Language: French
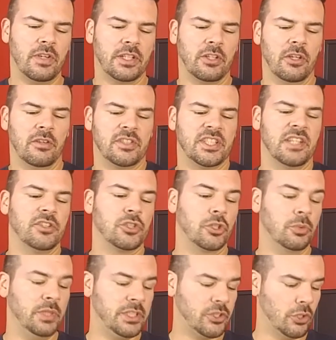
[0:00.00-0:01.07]
Fait que
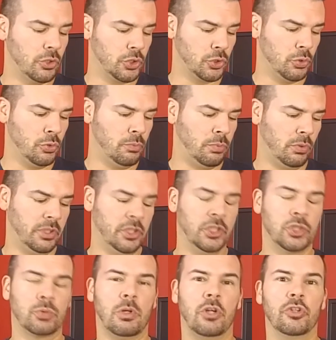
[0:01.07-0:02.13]
Century, c'est un jeu pour les
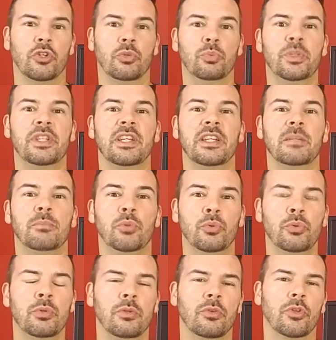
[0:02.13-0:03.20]
joueurs de 8 ans et
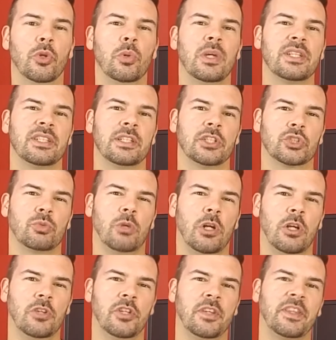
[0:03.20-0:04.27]
plus, 2 à 5
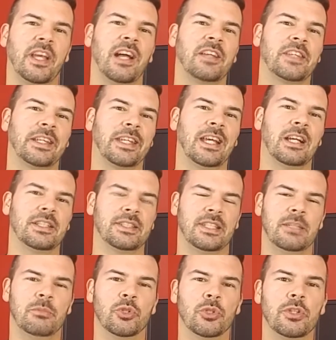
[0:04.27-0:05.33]
joueurs de 30 à
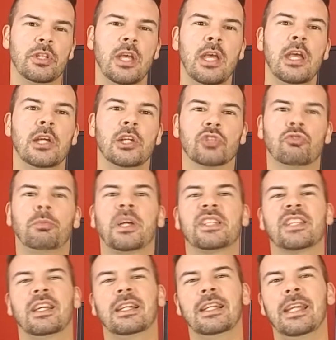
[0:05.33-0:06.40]
45 minutes. Je vous
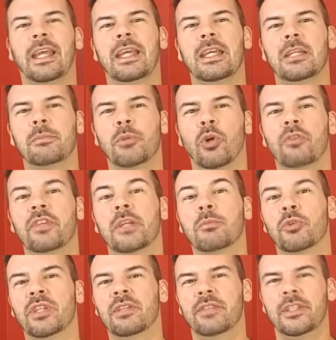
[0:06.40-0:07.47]
présente les règles puis on vient avec
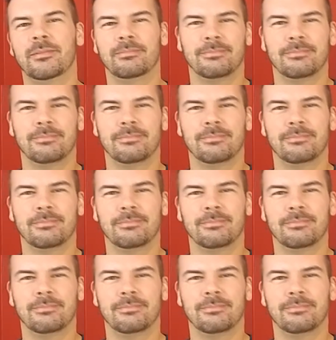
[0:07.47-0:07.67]
mon avis.